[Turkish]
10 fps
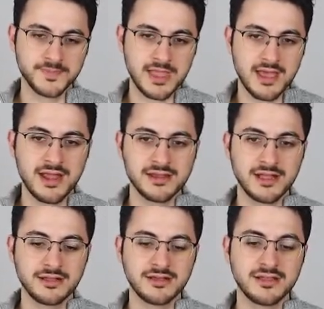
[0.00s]
eğer
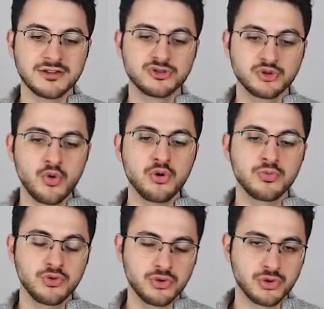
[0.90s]
dalgalar çok
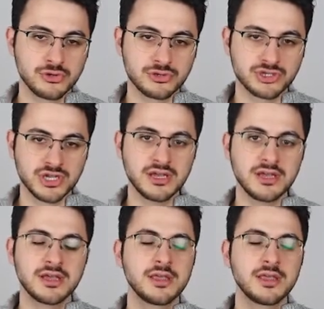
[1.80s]
büyük olursa